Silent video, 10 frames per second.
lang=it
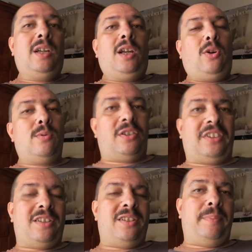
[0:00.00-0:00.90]
Comunque,
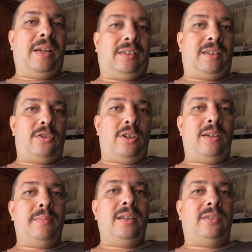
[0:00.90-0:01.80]
scherzi a parte,
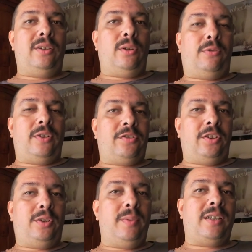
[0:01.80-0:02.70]
generalmente io il fine
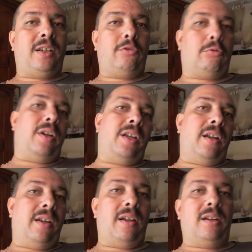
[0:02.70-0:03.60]
settimana riesco a
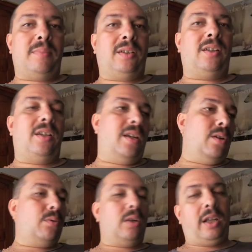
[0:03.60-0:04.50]
ricaricare le batterie con
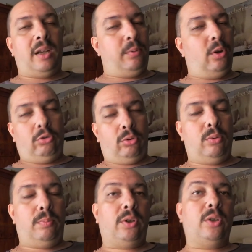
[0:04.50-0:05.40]
qualche riposo, un
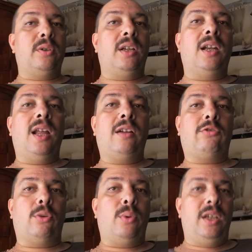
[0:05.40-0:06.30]
pochino di relax,
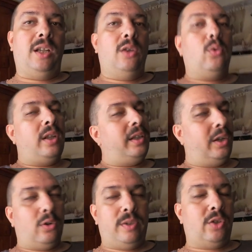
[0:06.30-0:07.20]
e quindi il lunedì
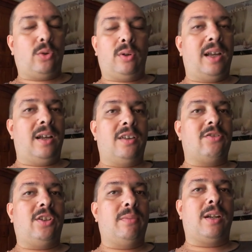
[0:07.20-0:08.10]
comincio la
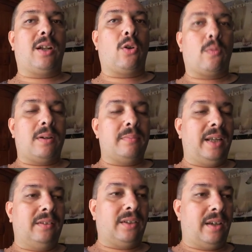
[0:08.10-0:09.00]
settimana
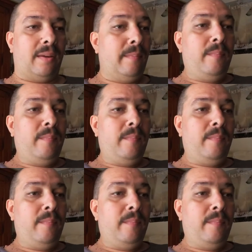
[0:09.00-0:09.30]
normalmente